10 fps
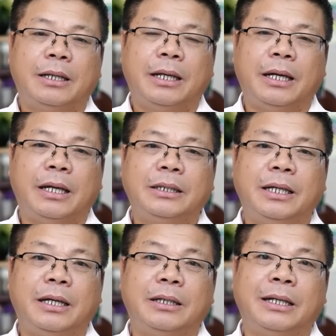để
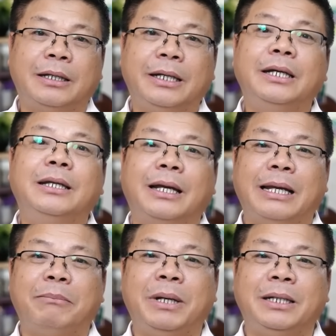nghĩ rằng
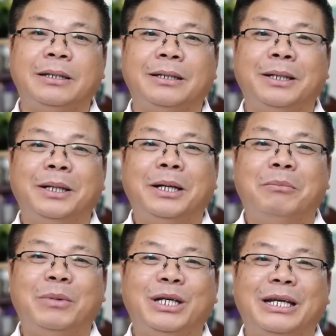là
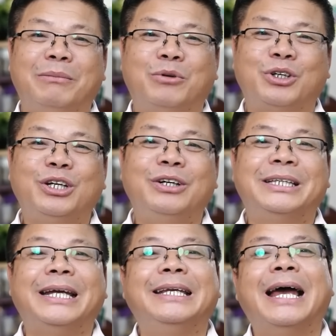mình là một cái
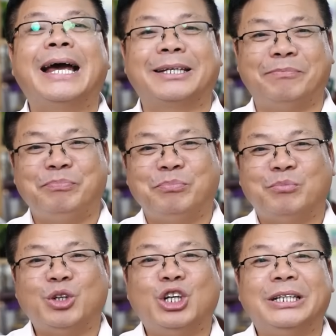người thành đạt,
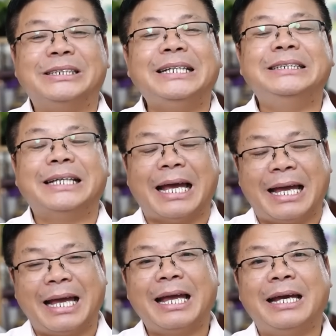một người danh
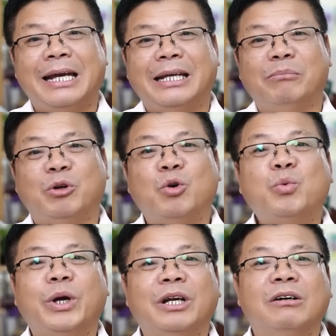giá, mình có
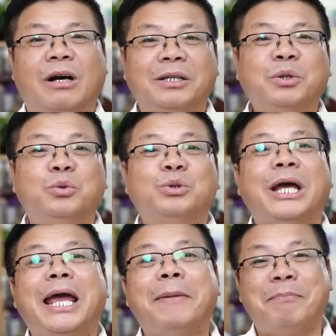quyền hưởng thụ
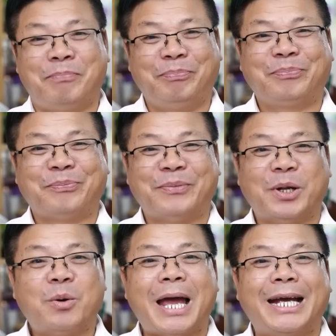thêm
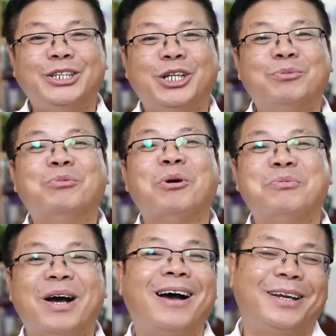ngoài cái chuyện một bà
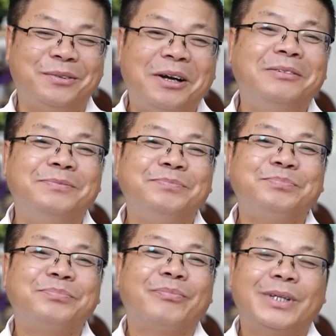vợ, đúng không?
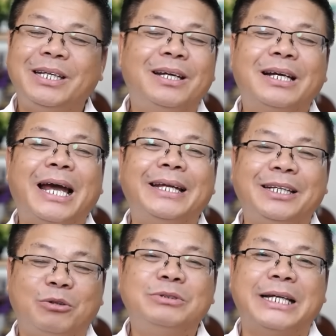Tất nhiên các
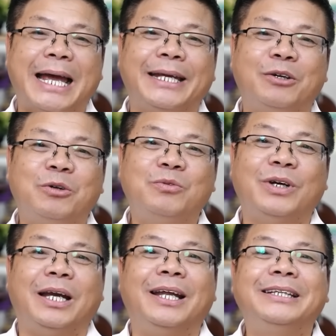anh thì không dại, nó
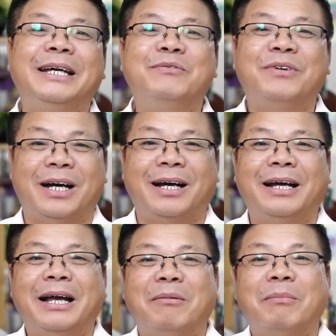không phải lấy thêm vợ
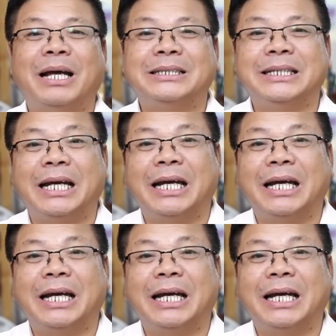mà